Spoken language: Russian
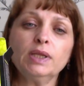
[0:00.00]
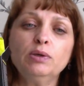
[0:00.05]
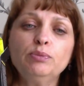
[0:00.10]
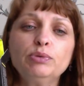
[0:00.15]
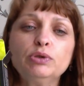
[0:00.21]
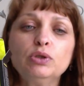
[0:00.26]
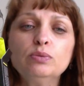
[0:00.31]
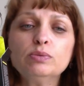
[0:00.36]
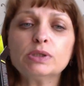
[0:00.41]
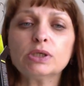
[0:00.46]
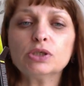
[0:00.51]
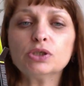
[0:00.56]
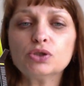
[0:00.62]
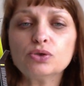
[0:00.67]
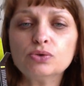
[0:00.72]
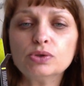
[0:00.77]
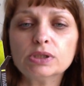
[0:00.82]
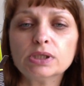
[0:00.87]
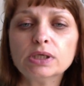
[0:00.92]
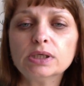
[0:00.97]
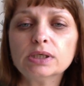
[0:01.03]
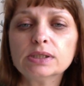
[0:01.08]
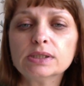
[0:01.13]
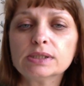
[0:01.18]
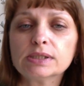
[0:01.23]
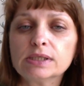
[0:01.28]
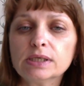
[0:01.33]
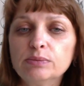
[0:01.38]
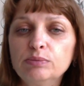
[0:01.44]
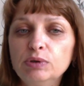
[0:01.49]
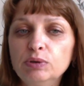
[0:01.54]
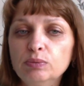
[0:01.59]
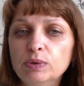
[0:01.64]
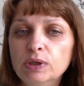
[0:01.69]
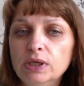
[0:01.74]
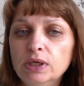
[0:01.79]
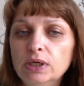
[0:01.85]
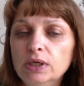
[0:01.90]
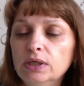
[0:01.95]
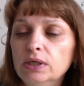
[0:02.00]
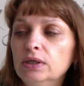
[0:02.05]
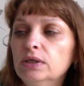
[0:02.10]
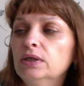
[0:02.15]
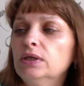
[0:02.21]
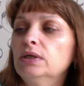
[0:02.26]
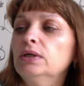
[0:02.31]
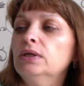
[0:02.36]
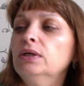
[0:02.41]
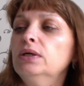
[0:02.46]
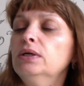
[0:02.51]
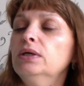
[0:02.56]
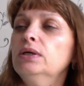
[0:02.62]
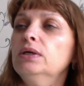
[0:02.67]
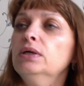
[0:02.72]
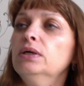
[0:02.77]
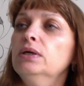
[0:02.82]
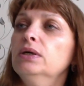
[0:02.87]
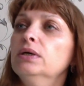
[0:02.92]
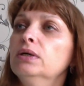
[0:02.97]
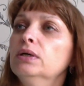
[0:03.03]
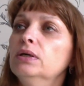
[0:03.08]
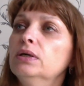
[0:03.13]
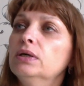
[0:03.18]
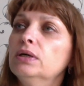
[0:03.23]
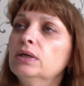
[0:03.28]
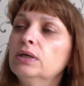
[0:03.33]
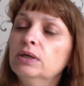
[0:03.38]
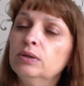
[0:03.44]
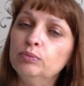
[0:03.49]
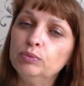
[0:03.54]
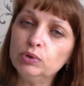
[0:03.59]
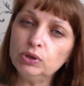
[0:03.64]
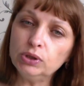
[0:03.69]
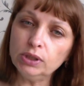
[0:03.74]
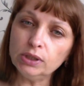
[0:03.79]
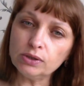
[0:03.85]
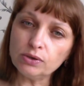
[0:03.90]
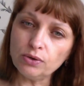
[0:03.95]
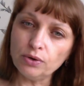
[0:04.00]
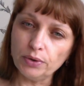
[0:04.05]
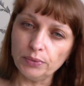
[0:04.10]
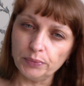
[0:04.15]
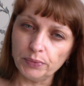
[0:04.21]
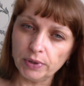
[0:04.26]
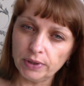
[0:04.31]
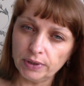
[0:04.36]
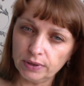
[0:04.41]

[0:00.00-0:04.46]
потом скажу за самим а, бутыльком.